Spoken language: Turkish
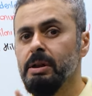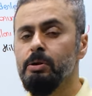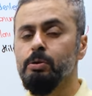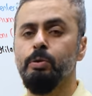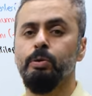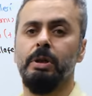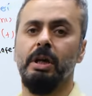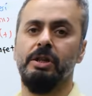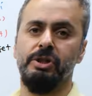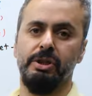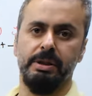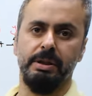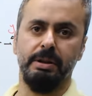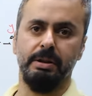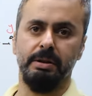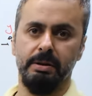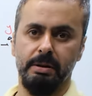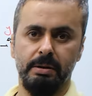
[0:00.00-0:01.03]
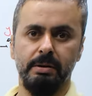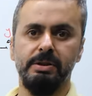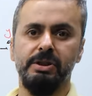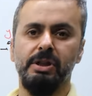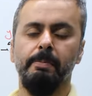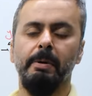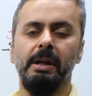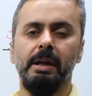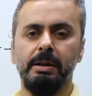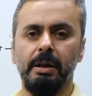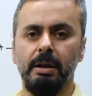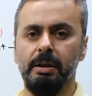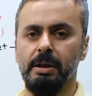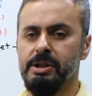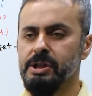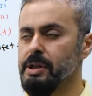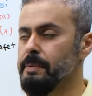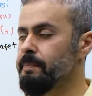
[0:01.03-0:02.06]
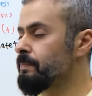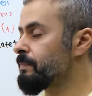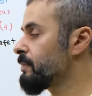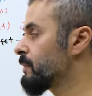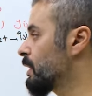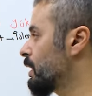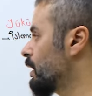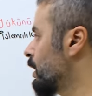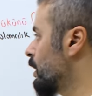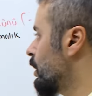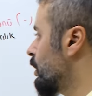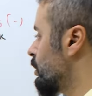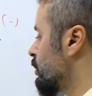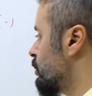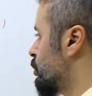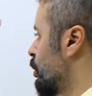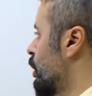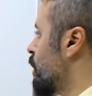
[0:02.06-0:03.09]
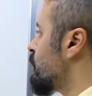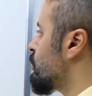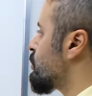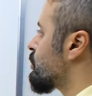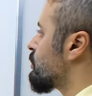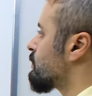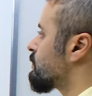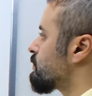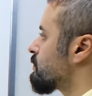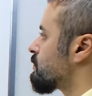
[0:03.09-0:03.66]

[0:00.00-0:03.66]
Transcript: de Turancılık. Cephelerde anlatacağım. Dört,